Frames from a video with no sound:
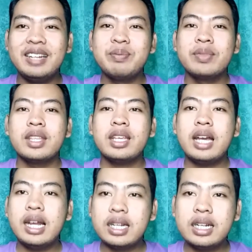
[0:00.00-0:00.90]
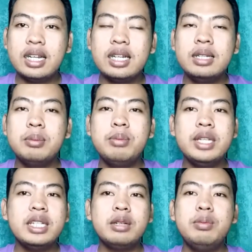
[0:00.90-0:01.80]
ya, karena
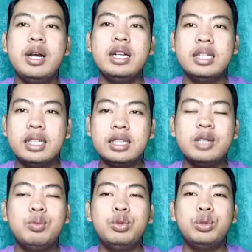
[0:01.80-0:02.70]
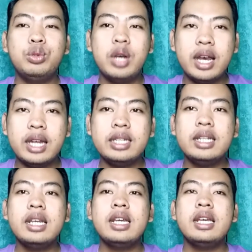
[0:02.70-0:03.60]
banyak banget
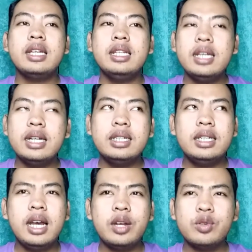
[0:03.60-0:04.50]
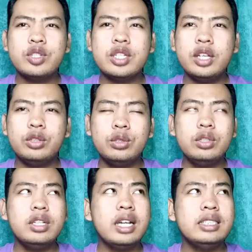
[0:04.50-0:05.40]
kebutuhan yang harusnya itu
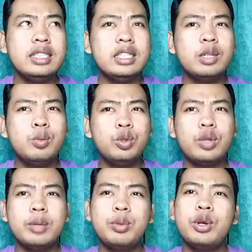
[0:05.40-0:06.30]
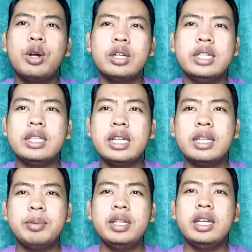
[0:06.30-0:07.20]
nggak jadi kebutuhan pokok
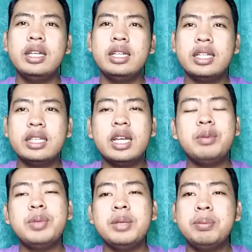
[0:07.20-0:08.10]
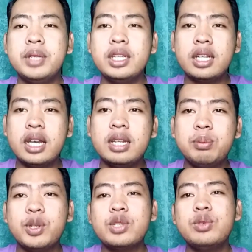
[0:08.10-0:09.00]
kita, tapi kita
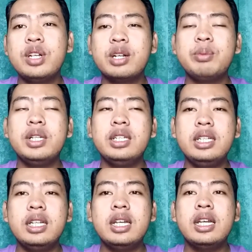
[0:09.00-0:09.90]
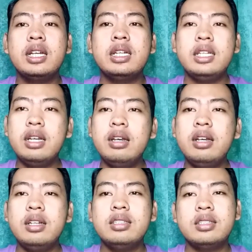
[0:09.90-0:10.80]
impi-impikan pas sudah kebeli,
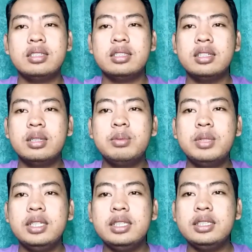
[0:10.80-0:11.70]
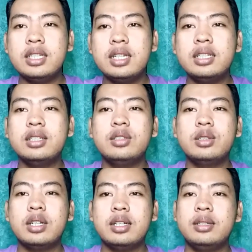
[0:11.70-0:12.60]
ya nyesel belinya
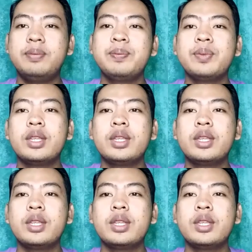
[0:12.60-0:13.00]
gitu kan.